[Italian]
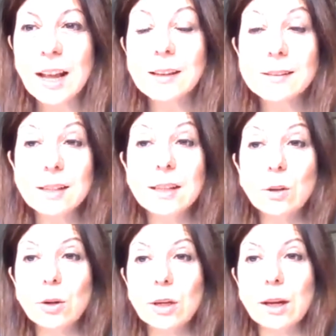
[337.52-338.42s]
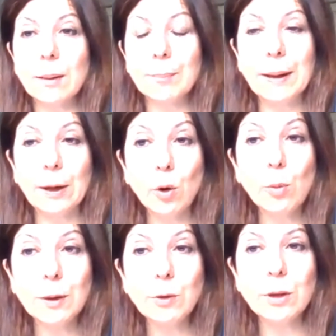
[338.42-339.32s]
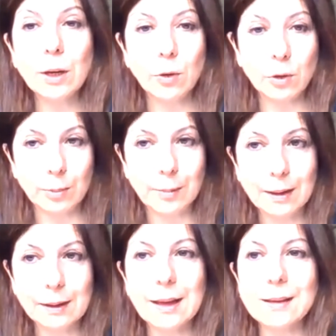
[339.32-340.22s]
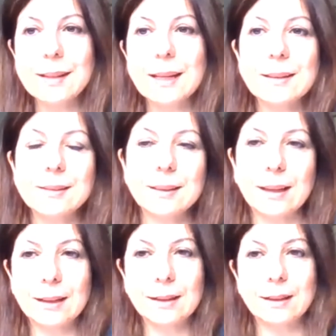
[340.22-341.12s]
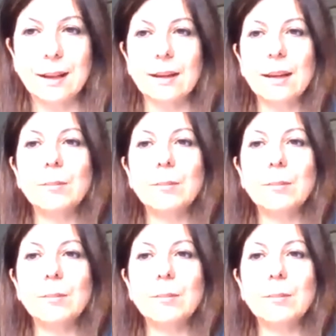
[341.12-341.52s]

Sì, dico che per colpa di una norma che è stata scritta nel